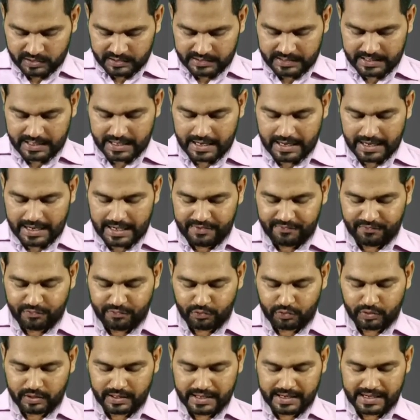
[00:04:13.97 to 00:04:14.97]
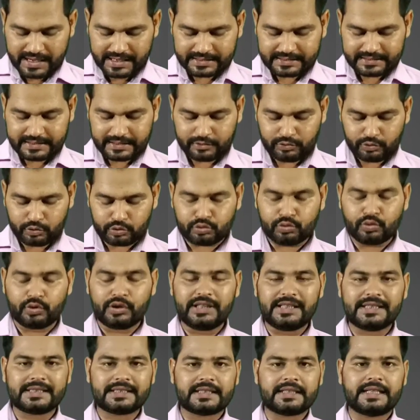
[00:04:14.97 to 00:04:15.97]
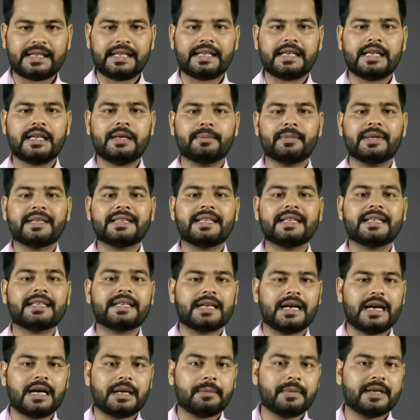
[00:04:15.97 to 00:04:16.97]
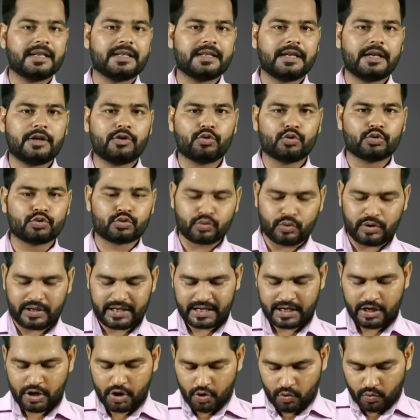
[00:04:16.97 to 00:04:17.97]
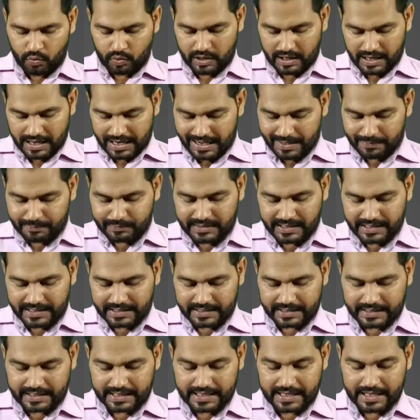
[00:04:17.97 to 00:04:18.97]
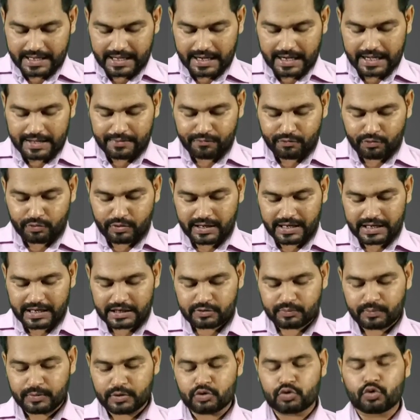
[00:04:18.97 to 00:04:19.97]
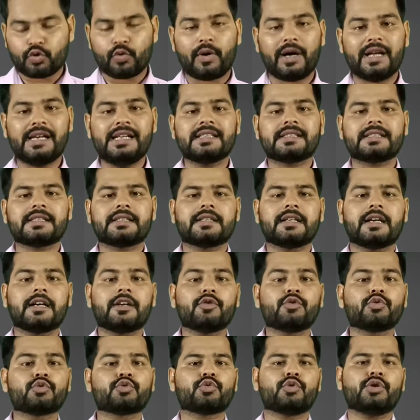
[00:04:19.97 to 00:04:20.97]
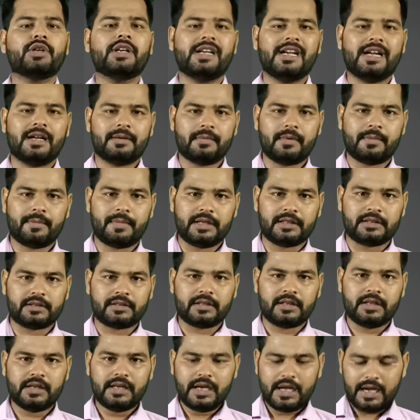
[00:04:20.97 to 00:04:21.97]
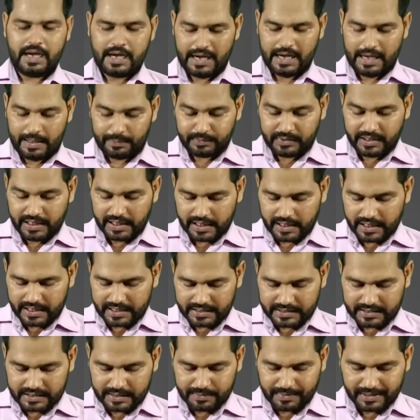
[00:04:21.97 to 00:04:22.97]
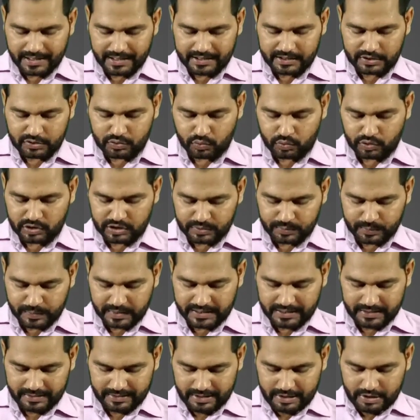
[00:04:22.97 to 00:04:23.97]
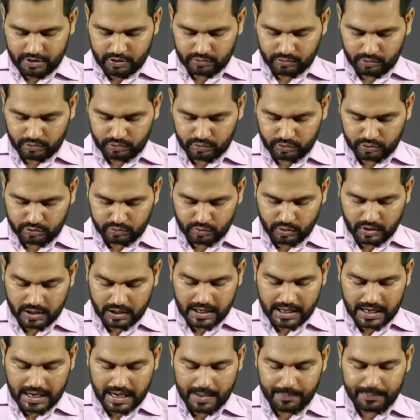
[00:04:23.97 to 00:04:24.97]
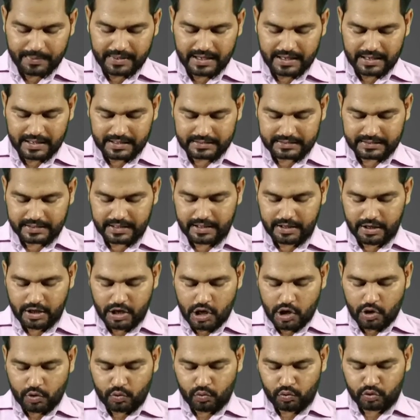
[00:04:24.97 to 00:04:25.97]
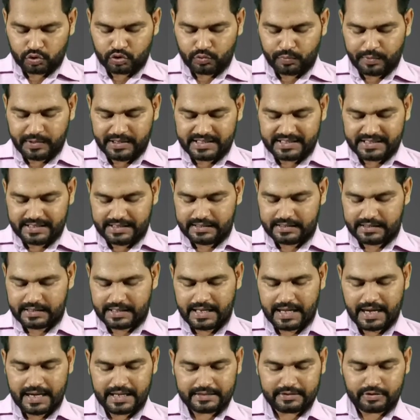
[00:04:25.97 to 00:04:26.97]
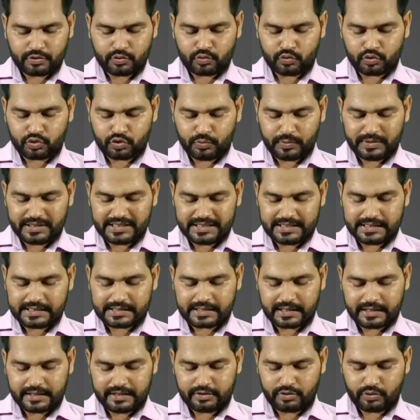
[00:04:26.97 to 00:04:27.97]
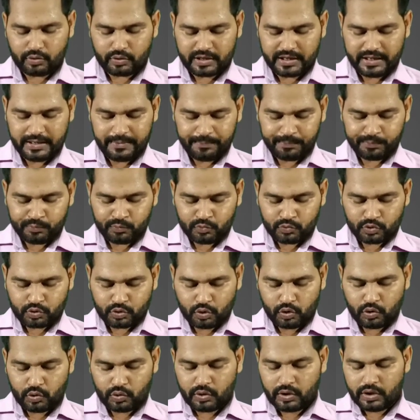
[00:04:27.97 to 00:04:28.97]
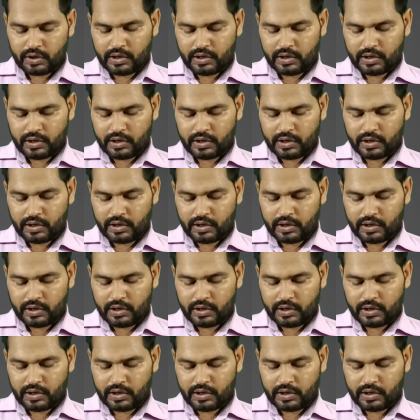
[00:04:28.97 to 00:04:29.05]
ये आईफोन एक्स है दोस्तों इसकी कीमत इक्यानवे हज़ार नौ सौ है और आप देख रहे हैं कि आईफोन एक्स पे चौवालीस हज़ार नौ सौ निन्यानवे मात्र आप देख रहे हैं कितनी भारी छूट इस पे है तो दोस्तों आप यहाँ से कुछ भी चीज़ यहाँ से कुछ भी चीज़ खरीदोगे तो